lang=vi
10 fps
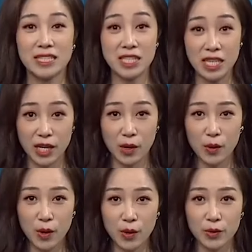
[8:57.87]
Chị
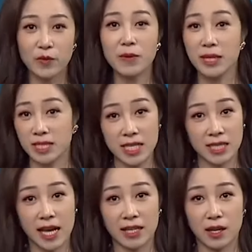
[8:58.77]
Hiếu, đối với bậc
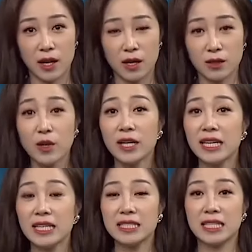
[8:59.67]
sinh thành, đôi
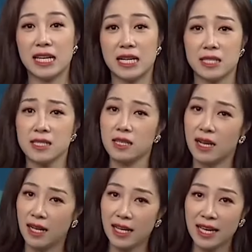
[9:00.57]
khi chỉ là sự
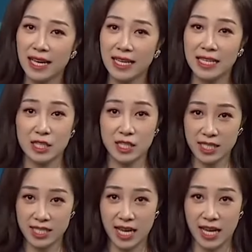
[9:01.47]
lắng nghe,
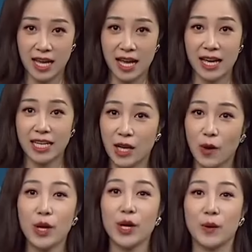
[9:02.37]
chia sẻ hay
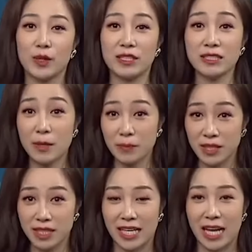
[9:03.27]
thấu hiểu những tâm
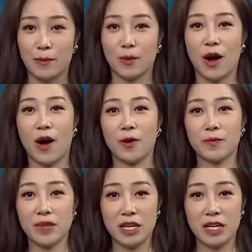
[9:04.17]
tư tình cảm của họ,